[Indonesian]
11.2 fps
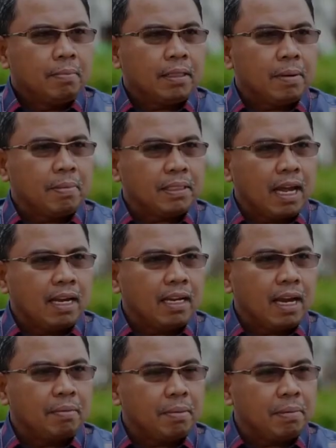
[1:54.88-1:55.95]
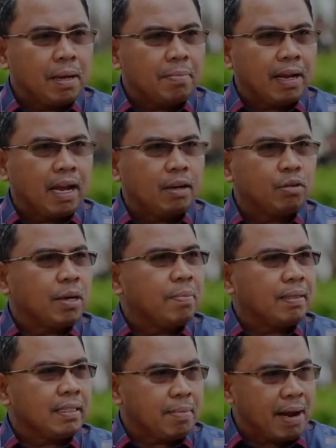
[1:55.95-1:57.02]
pertama sekali kami menyampaikan
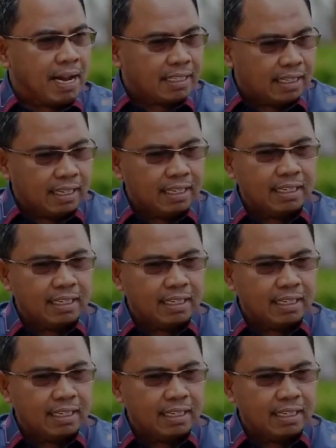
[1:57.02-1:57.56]
ucapan terima kasih